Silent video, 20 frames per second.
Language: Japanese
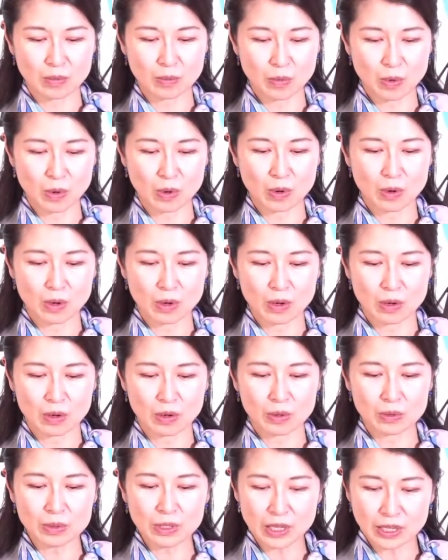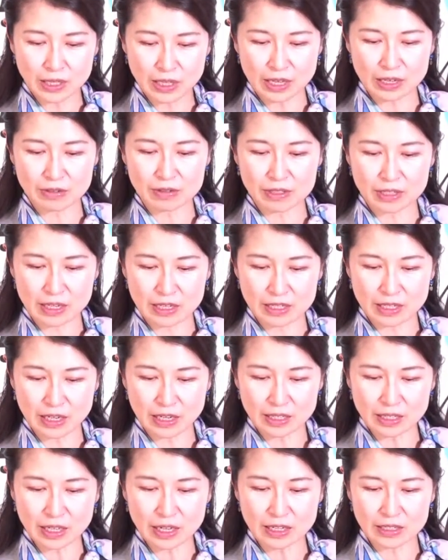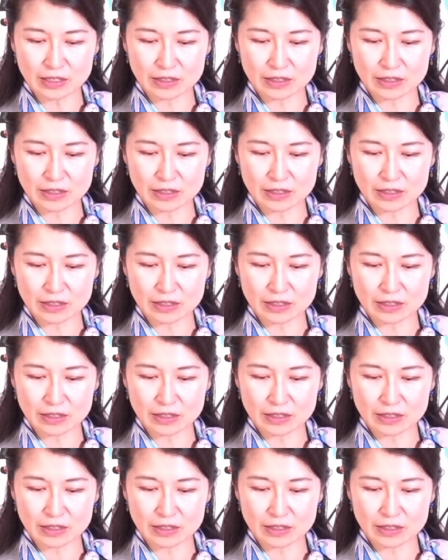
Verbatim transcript: も受けて育成された